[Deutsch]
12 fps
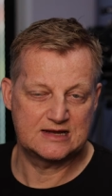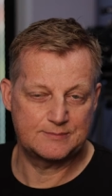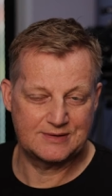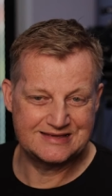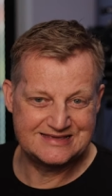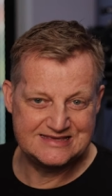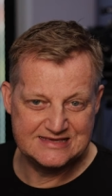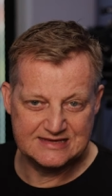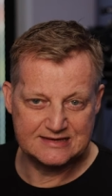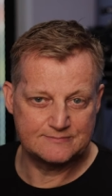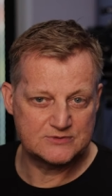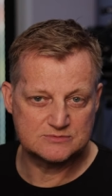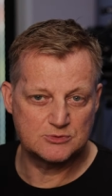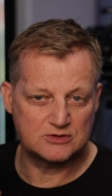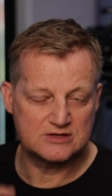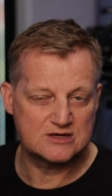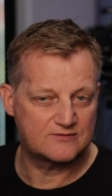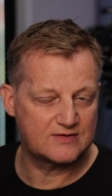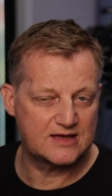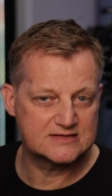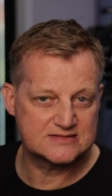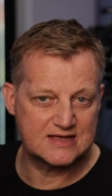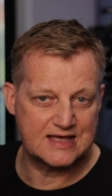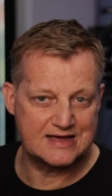Aber hier gibt es
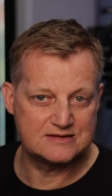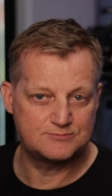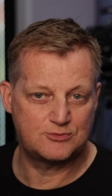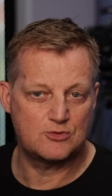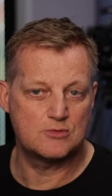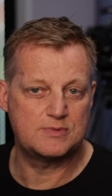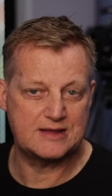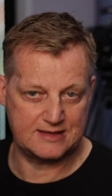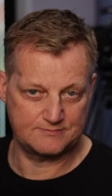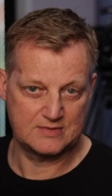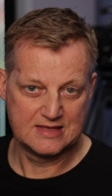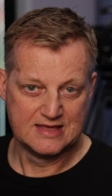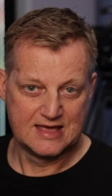möglicherweise ein Problem.